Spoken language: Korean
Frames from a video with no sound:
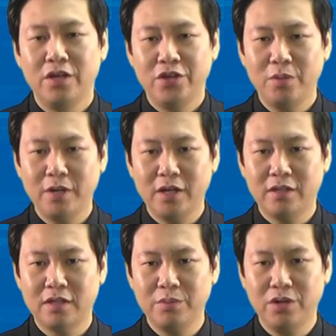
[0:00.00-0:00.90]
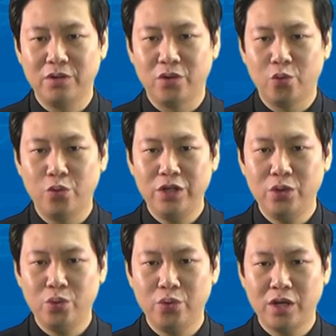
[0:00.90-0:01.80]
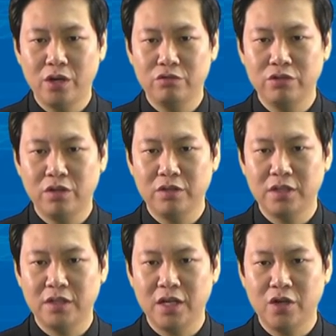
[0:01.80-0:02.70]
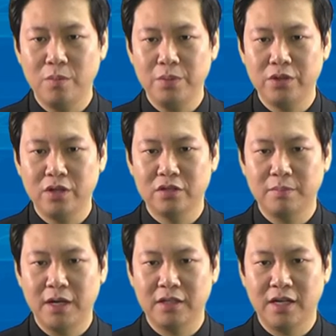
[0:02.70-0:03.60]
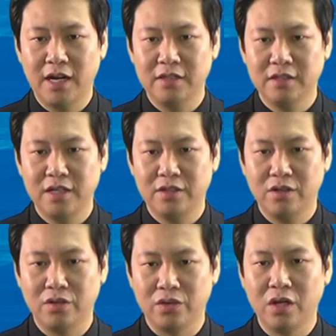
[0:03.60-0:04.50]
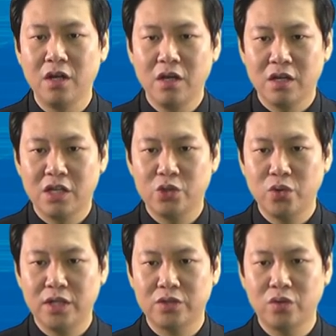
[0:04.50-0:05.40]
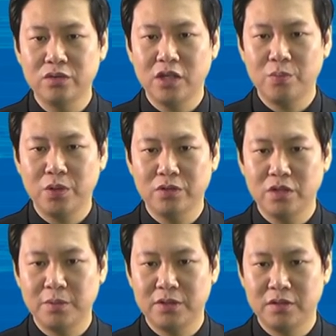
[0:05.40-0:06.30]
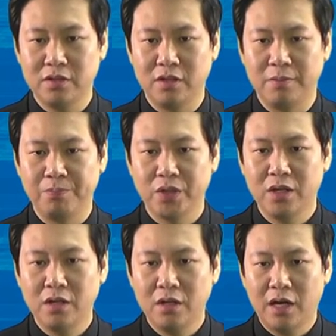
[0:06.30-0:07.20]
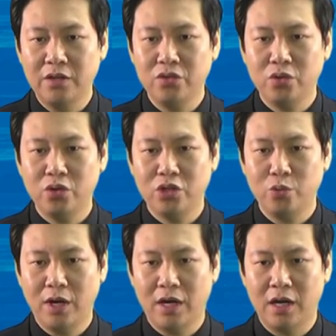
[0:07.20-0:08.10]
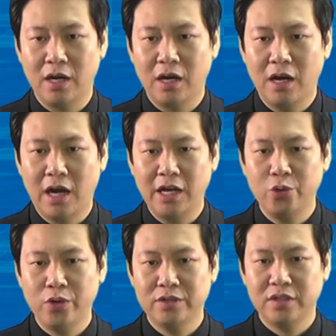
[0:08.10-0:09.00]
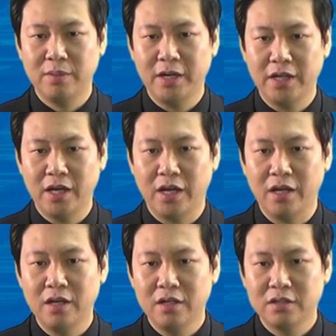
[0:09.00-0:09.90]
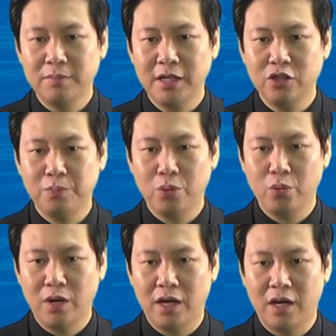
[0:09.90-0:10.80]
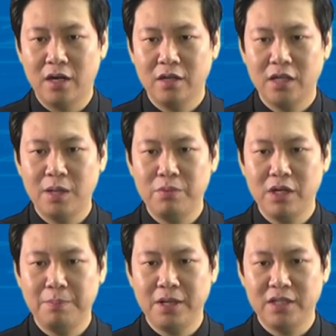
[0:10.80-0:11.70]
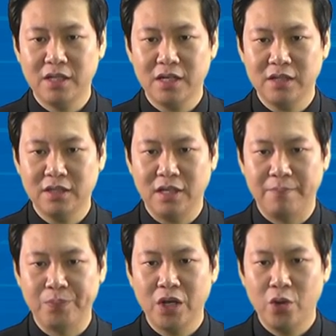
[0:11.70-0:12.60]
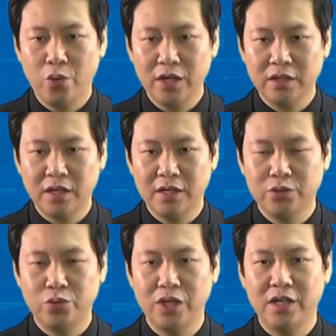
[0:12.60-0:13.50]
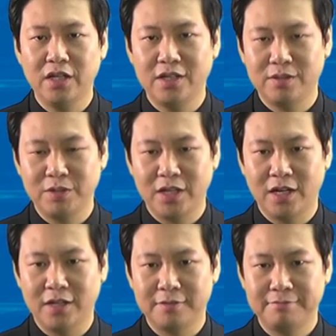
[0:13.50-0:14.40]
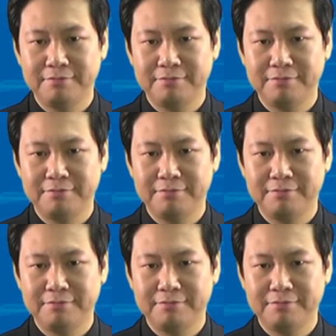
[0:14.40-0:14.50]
협약에 따르면 윈도우 계열 운영체제의 컴퓨터에서만 가능했던 기존의 전자우편 서비스를 안드로이드와 iOS 기반의 스마트폰과 태블릿 PC까지 확대할 수 있게 됐습니다.